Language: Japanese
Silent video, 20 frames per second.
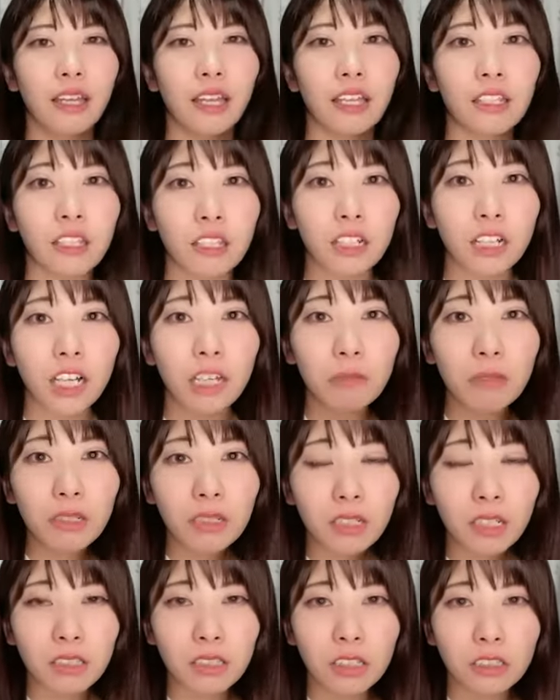や2回
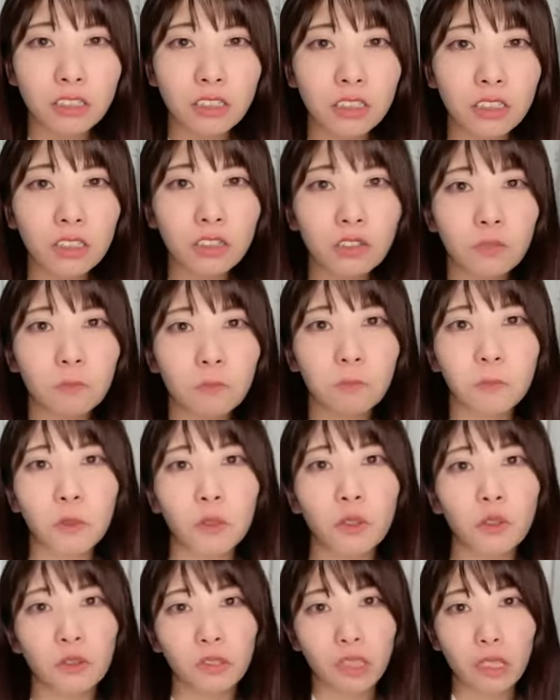目ね熱出るっ
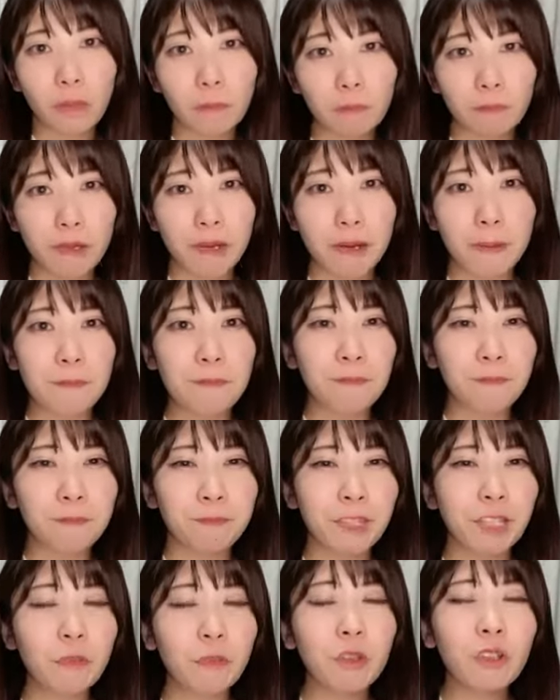ぽいよねやっぱ
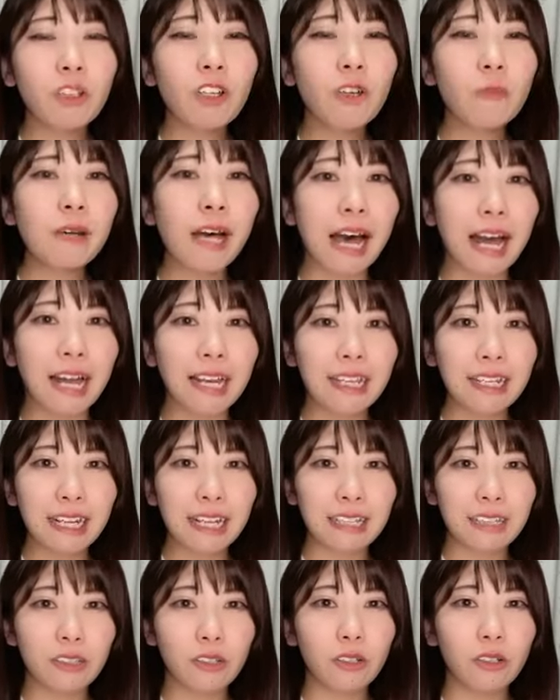出物ばあり
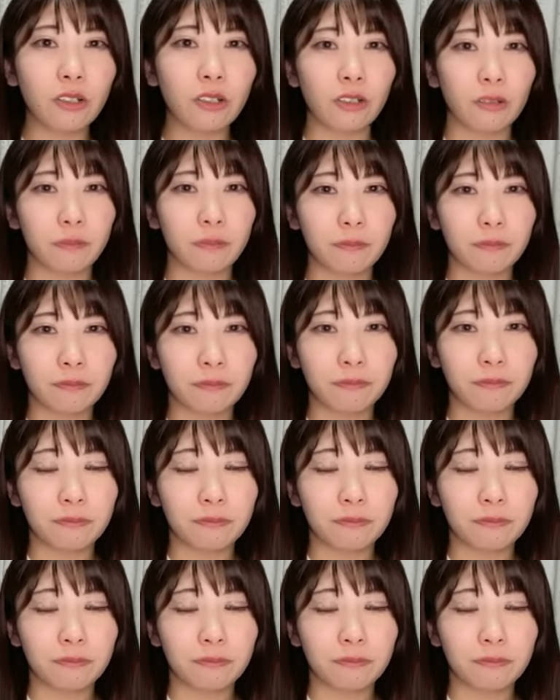がとう